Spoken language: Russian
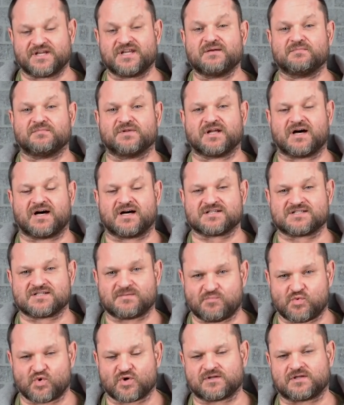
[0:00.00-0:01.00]
им на
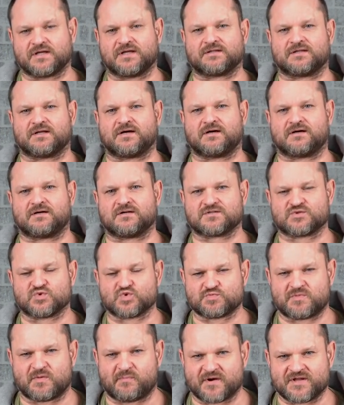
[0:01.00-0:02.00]
саппорт, это
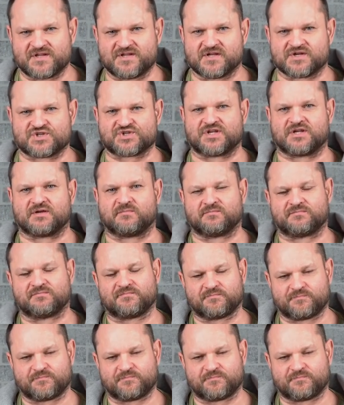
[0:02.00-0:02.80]
служба поддержки,